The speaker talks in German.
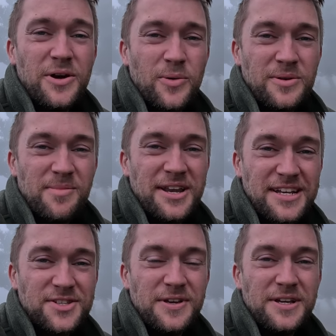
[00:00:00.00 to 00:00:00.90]
und man
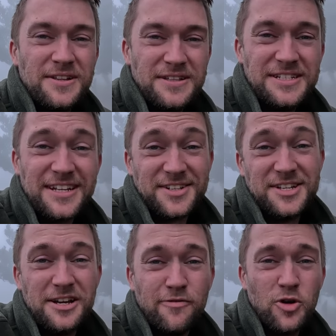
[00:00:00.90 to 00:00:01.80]
deswegen nicht das
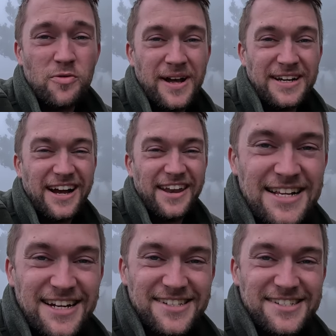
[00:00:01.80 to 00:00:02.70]
richtige Foto machen kann.
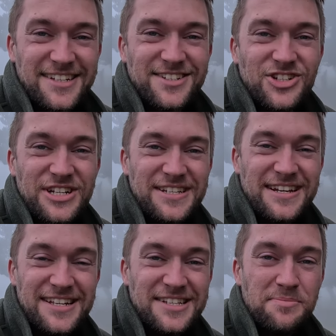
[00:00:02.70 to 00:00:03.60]
All das ist jetzt Geschichte,
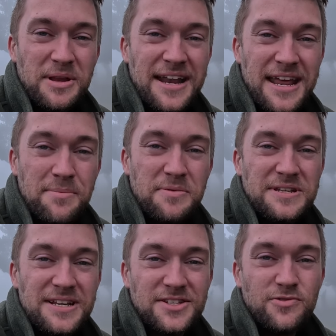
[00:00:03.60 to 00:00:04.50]
denn es gibt eine App,
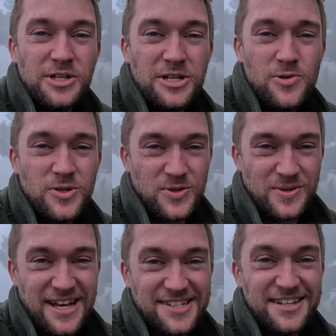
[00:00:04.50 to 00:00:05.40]
die das für dich löst
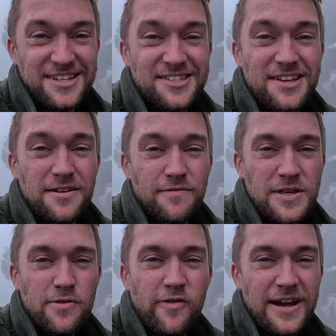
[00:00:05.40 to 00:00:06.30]
und das ist
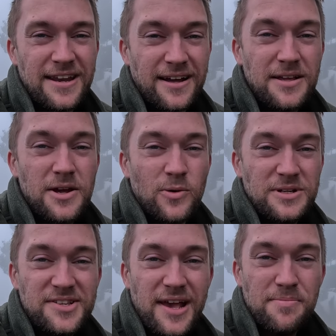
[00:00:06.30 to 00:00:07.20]
Viewfinder.
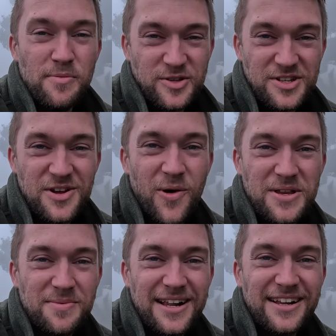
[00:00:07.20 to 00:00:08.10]
Und diese App möchte ich dir
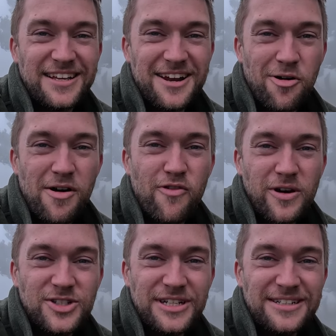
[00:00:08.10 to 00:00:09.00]
heute mal genauer
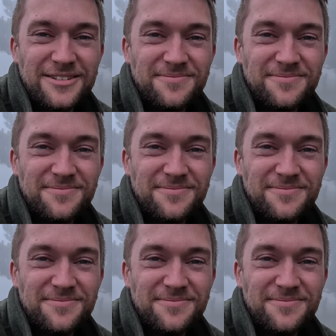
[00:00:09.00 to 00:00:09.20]
vorstellen.